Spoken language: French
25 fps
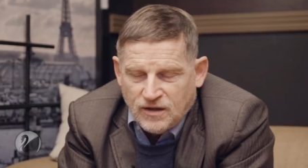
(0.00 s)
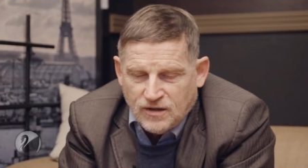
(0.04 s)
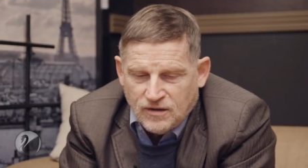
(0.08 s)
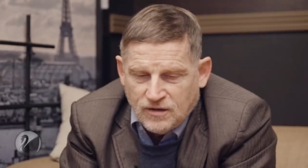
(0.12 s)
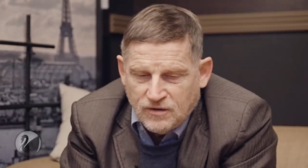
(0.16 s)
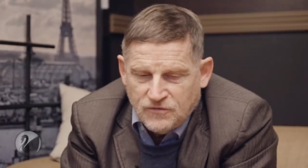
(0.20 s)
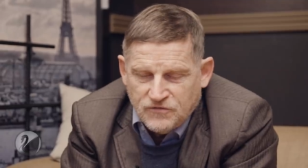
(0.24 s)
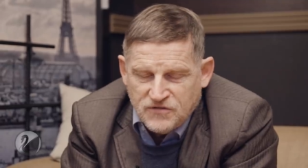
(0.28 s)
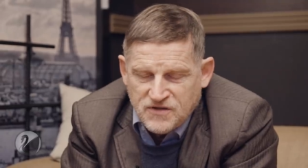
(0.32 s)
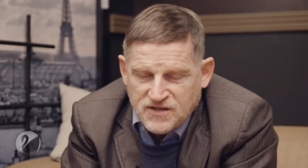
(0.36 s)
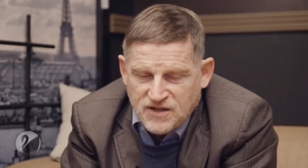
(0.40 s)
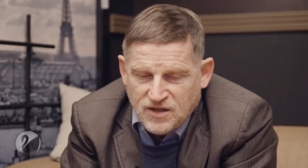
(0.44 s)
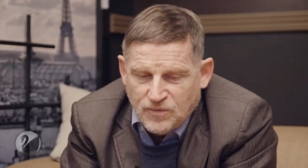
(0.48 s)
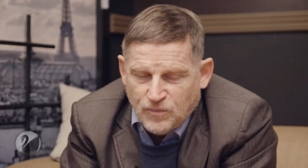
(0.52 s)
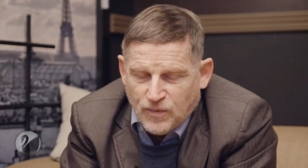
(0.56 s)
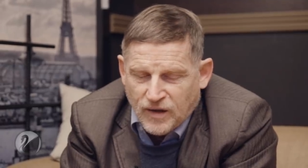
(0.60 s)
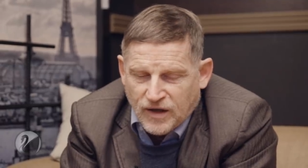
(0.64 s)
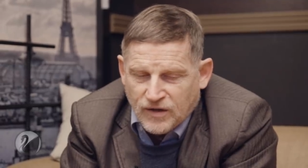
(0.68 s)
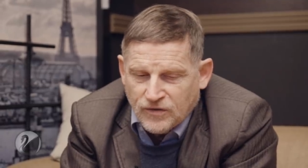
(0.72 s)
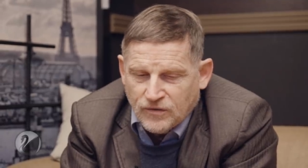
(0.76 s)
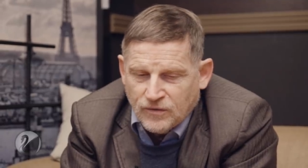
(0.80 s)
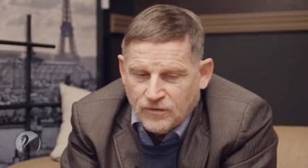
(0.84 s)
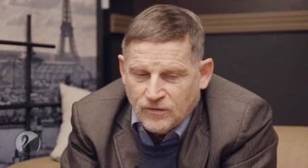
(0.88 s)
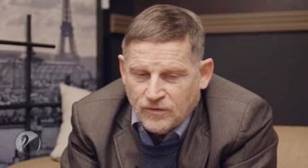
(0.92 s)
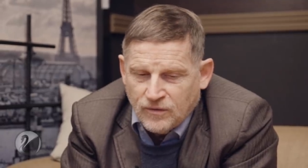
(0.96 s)
euh, viser
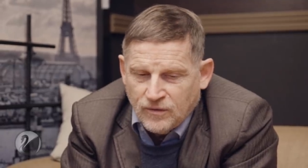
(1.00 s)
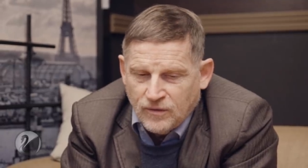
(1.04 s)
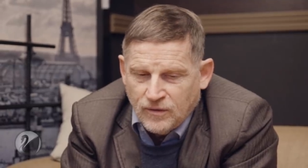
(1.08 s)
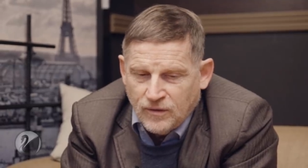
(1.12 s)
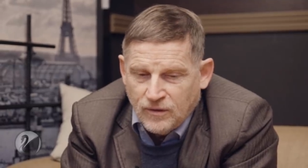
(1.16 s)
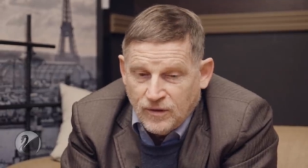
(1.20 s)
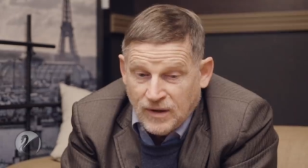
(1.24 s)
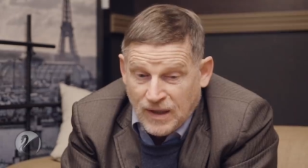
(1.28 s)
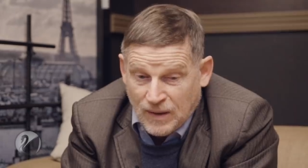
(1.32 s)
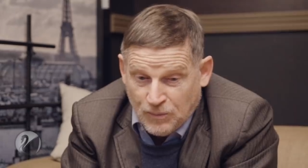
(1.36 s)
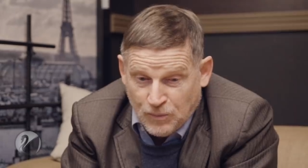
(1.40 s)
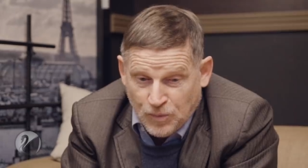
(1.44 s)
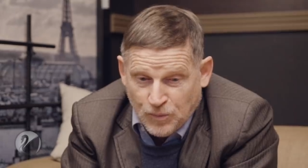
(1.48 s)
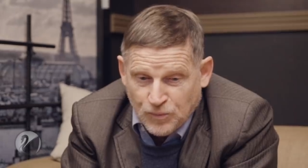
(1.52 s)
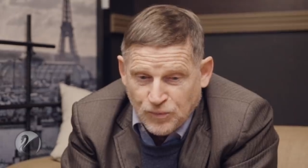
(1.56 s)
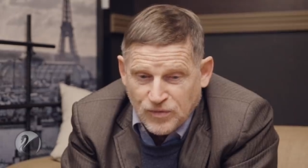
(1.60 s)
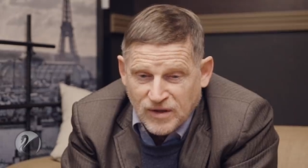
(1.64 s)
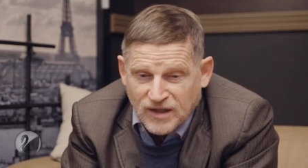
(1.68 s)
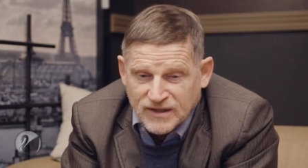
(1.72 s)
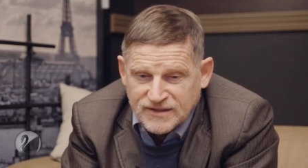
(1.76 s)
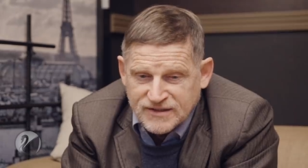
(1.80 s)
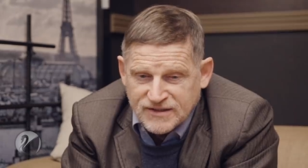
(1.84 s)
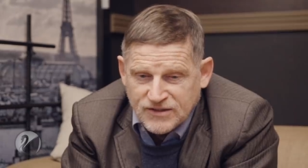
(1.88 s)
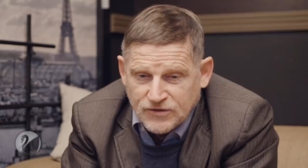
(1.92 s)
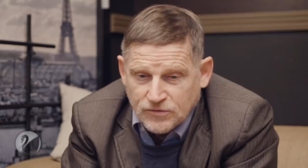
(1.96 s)
pardon, euh, la
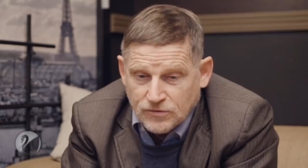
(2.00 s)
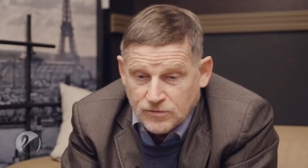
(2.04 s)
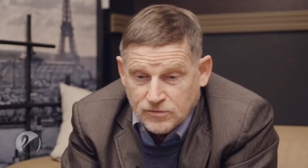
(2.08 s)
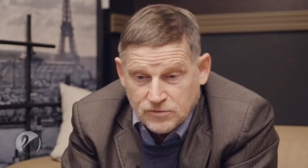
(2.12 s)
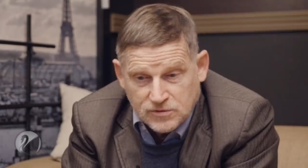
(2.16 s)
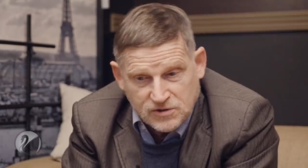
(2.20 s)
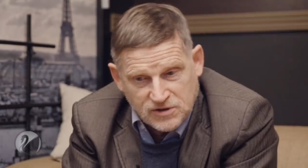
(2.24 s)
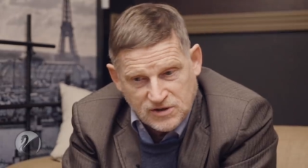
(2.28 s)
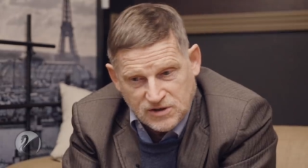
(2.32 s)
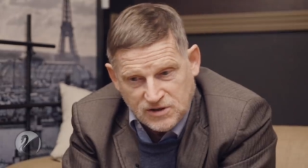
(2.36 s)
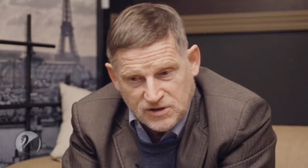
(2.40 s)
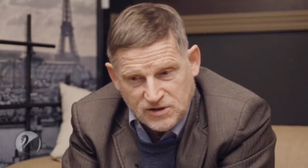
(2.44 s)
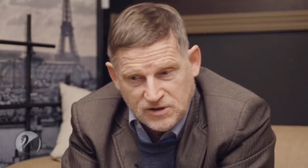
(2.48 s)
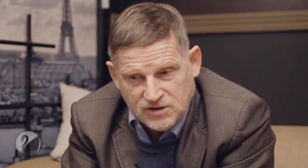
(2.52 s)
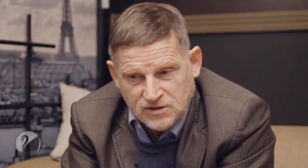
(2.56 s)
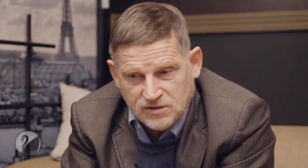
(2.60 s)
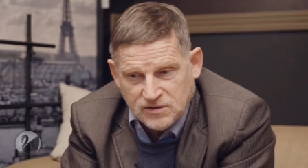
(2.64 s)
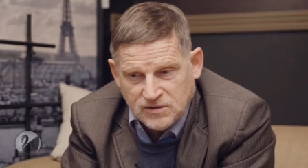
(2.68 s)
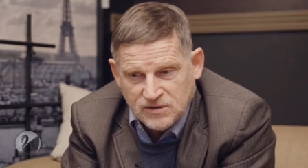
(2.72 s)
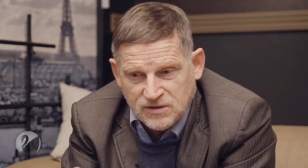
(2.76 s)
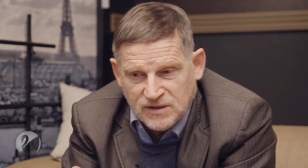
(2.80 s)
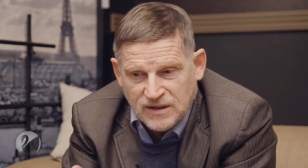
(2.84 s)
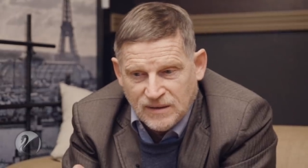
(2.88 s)
population qui euh,